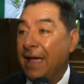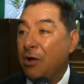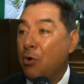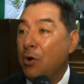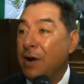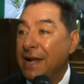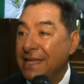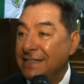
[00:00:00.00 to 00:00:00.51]

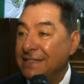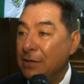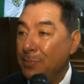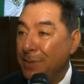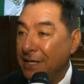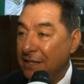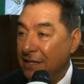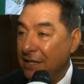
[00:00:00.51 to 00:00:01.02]
Con ese,
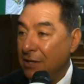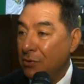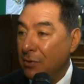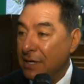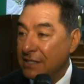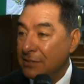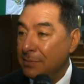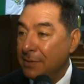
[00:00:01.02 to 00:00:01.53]

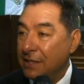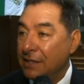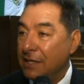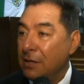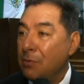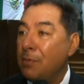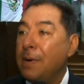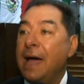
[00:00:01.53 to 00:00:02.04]
con ese
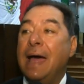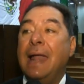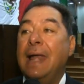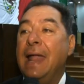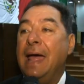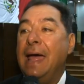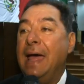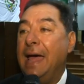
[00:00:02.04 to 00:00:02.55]
objetivo va
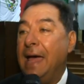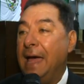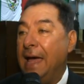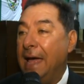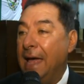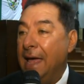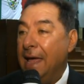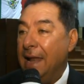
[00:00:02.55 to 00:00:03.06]

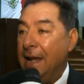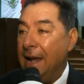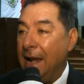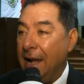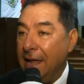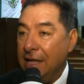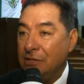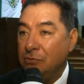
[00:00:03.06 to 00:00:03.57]
la, la,
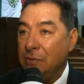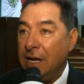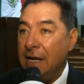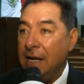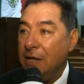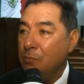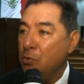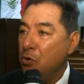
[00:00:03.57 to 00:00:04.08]
ley, es una
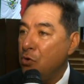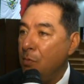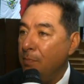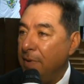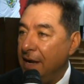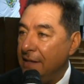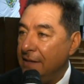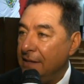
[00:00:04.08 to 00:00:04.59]
ley muy
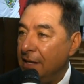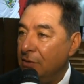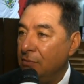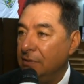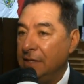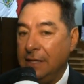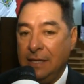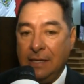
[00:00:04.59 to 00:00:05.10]
completa
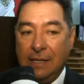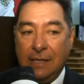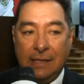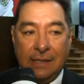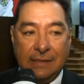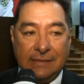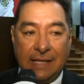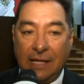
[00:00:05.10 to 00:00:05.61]

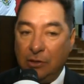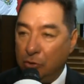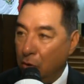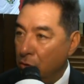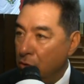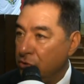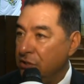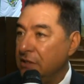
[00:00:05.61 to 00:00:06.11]
donde están
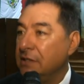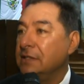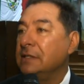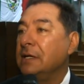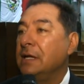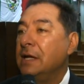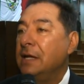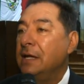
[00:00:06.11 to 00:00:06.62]
todos y